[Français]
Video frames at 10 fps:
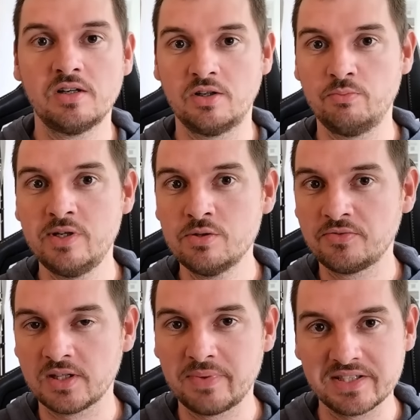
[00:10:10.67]
euh, en milieu,
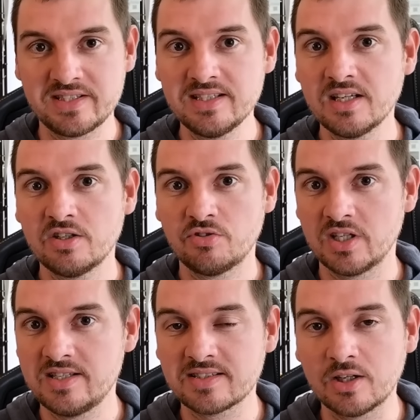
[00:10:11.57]
fin de partie. Voilà,
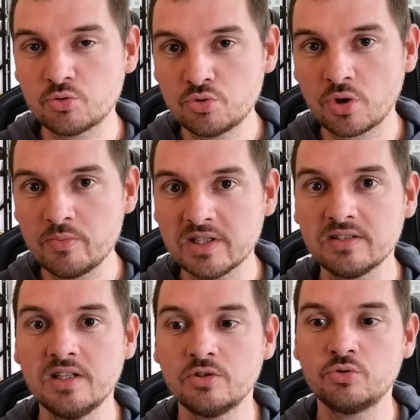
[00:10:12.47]
il sera toujours
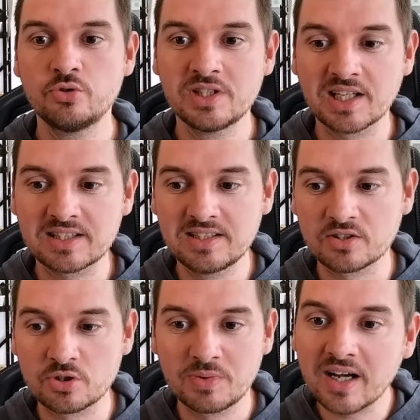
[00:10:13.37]
bien. Donc une carte qui
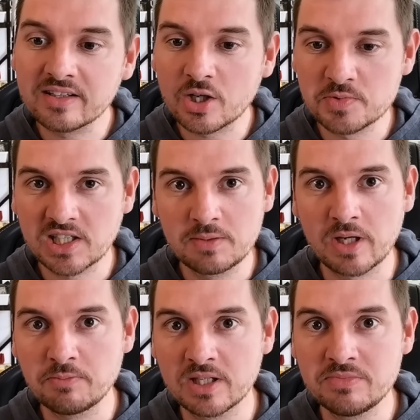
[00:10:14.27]
ressemble à rien comme ça, qui
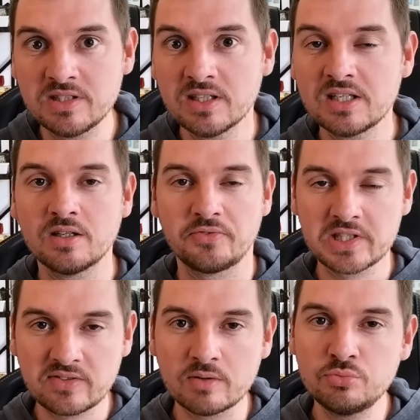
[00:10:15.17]
paye pas de mine, et en fait
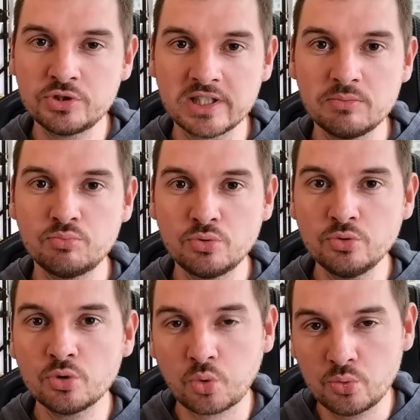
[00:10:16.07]
qui va boucher beaucoup
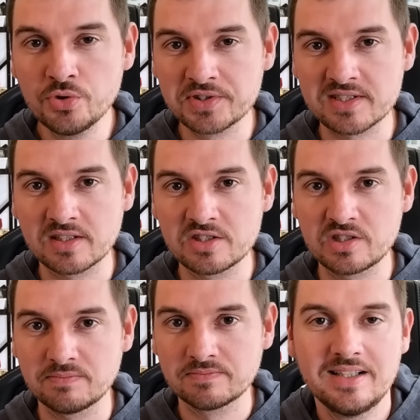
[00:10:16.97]
de trous dans ta
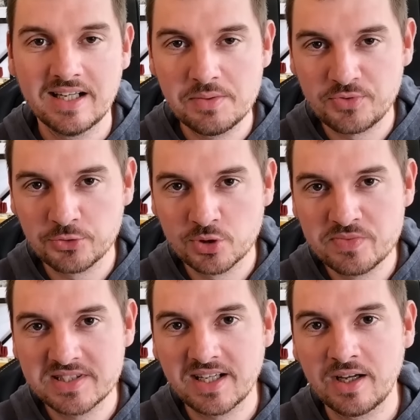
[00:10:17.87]
stratégie. La lame fantôme,
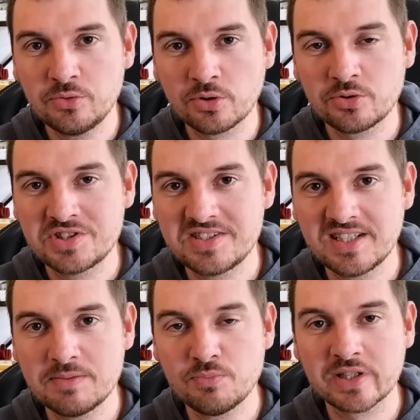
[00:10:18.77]
c'est un autre de ces
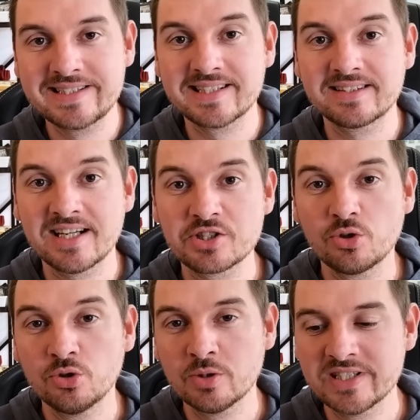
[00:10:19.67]
équipements qui s'attache
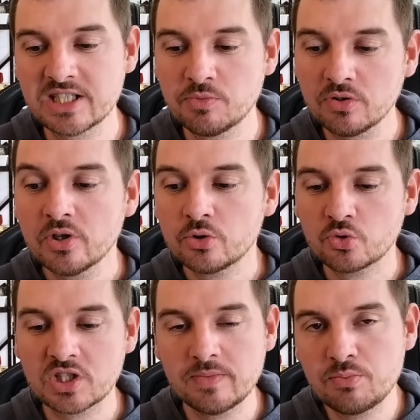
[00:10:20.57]
automatiquement,
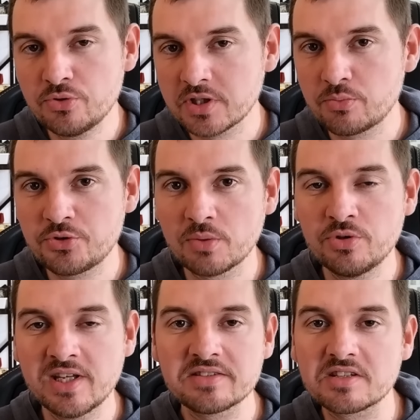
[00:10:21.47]
donc ça met plus un plus un
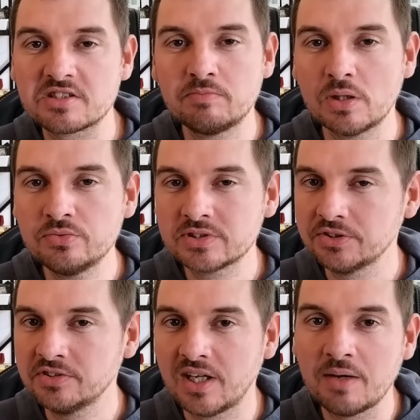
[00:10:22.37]
menace, c'est pas ouf, ça
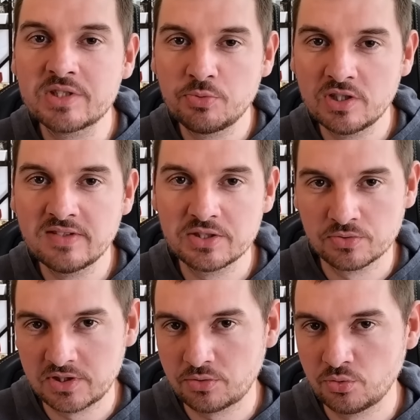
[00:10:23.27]
donne un petit peu d'évasion,
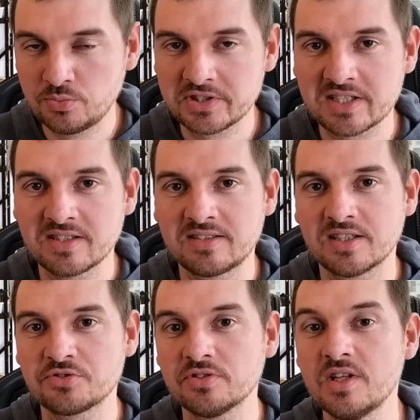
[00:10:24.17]
c'est surtout pour ça que c'est
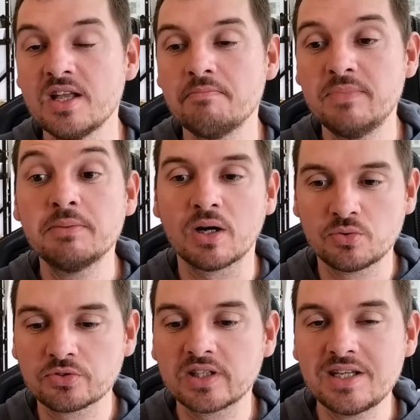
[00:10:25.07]
intéressant, mais par
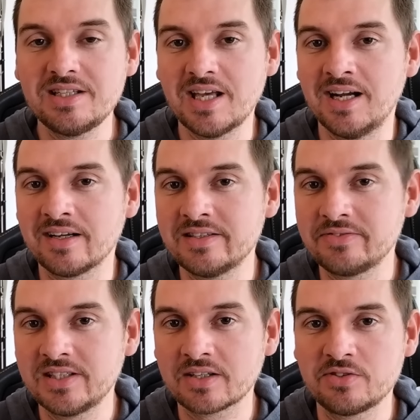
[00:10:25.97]
contre, elle a un
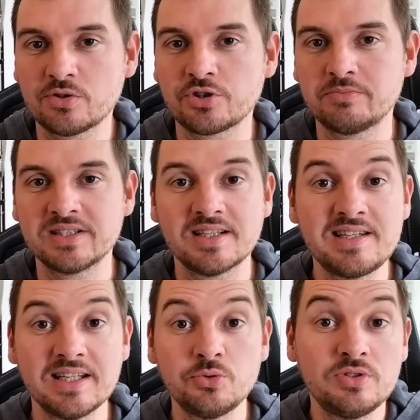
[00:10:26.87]
effet d'arriver sur le champ de bataille
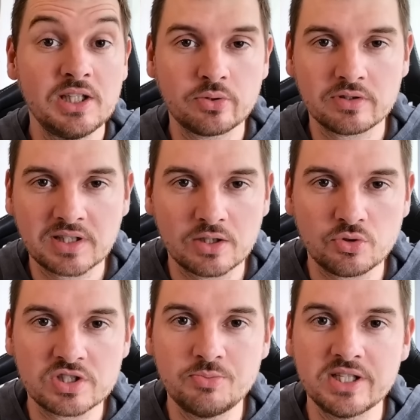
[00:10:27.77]
qui est de détruire une
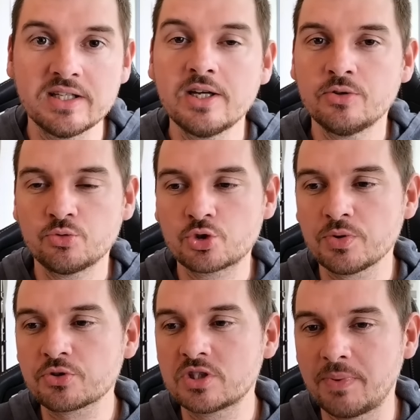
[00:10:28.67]
créature ciblée, donc je
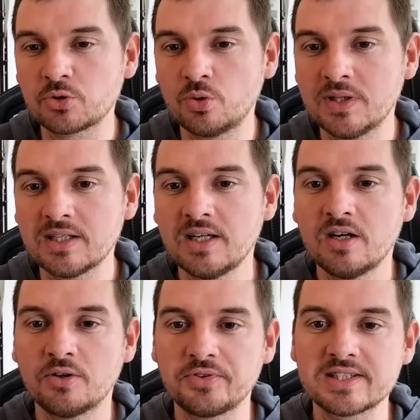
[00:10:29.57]
pense que c'est pas trop mal.
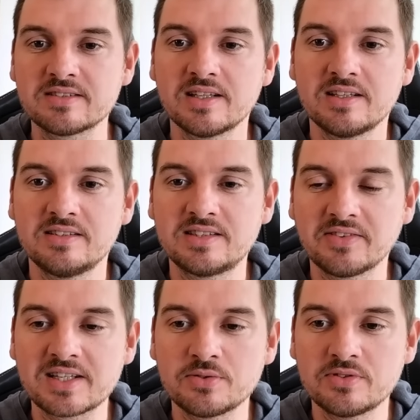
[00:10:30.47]
En fait, c'est
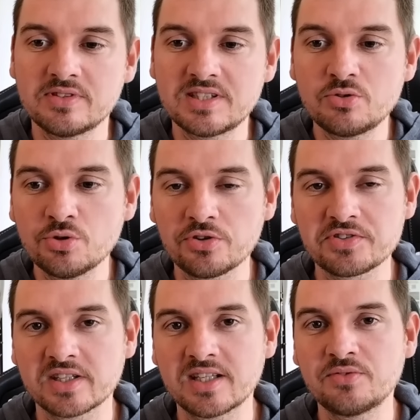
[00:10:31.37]
vrai que c'est dur
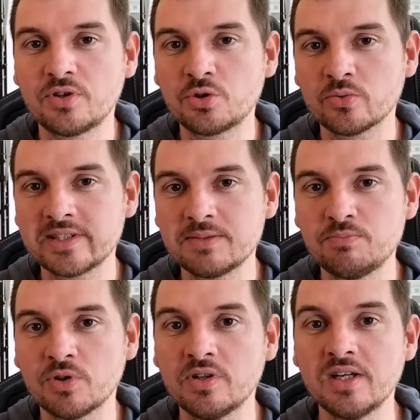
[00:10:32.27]
dans un deck Voltron
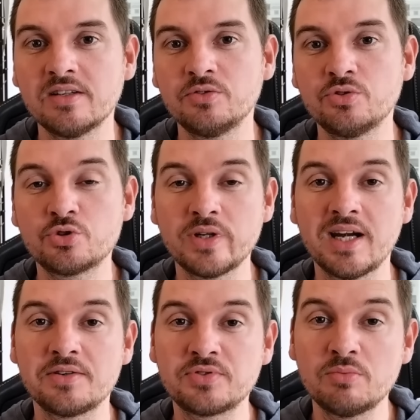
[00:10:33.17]
équipement de jouer à
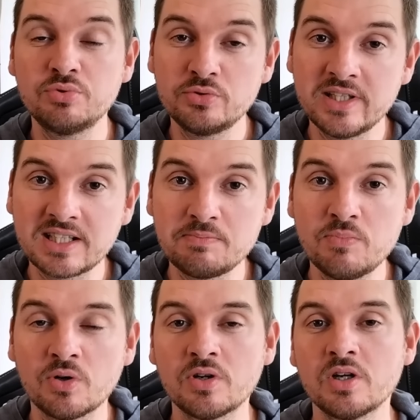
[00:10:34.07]
la fois beaucoup
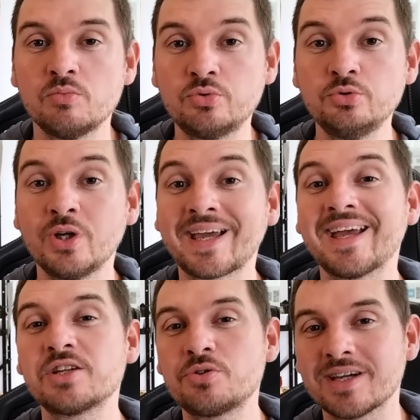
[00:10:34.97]
d'équipements beaucoup de
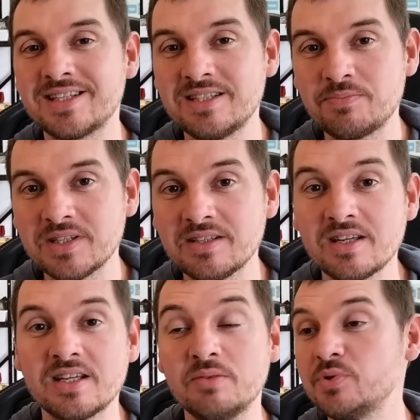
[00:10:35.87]
créatures à équiper,
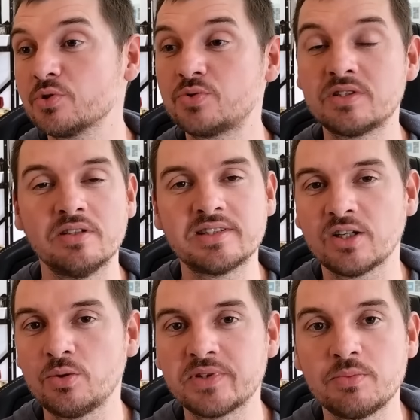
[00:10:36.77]
et puis ensuite euh, ta
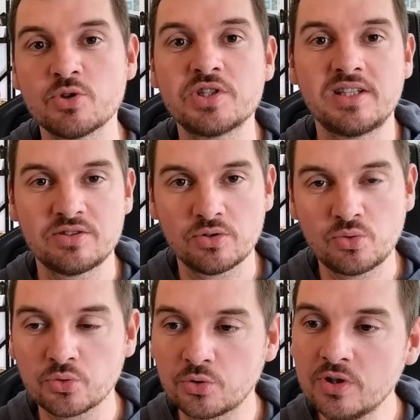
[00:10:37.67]
rampe, ta pioche et tes sorts de
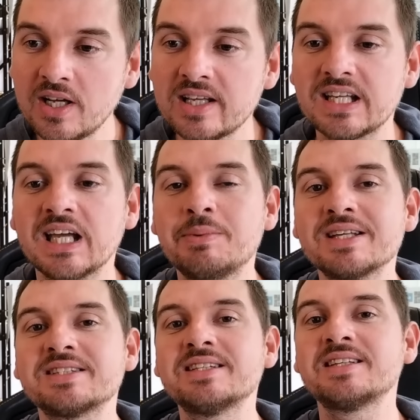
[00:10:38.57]
contrôle, et bah
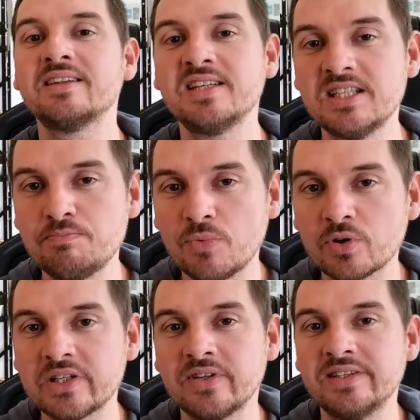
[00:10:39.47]
ça c'est un équipement
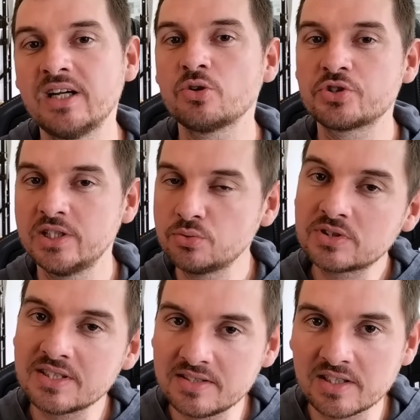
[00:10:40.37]
qui va déclencher toutes
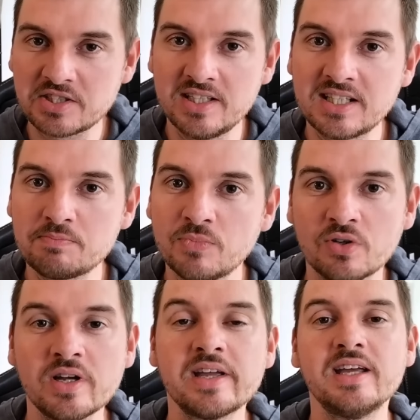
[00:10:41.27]
tes synergies
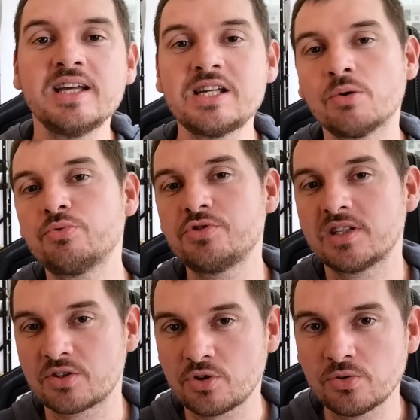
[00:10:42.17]
équipements, et qui en plus est
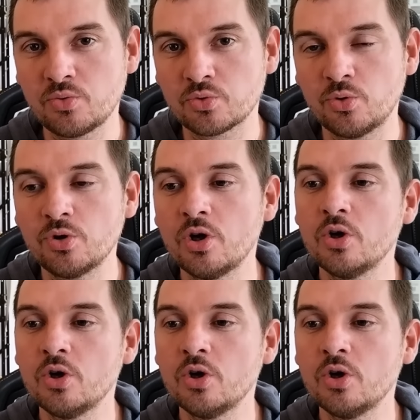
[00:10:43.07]
un sort de contrôle.